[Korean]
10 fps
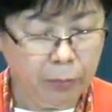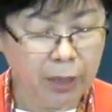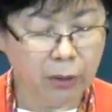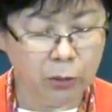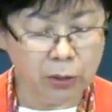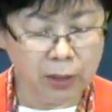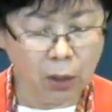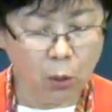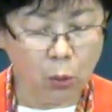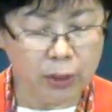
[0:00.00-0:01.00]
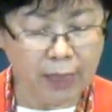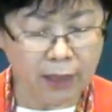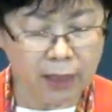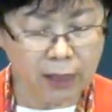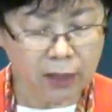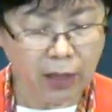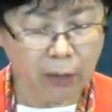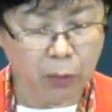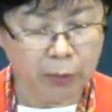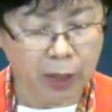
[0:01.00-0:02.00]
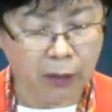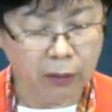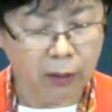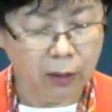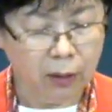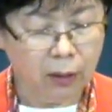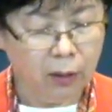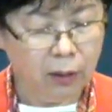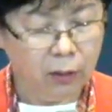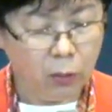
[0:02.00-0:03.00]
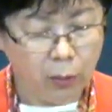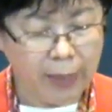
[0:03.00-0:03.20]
베드로전서 5장 7절에 보면 또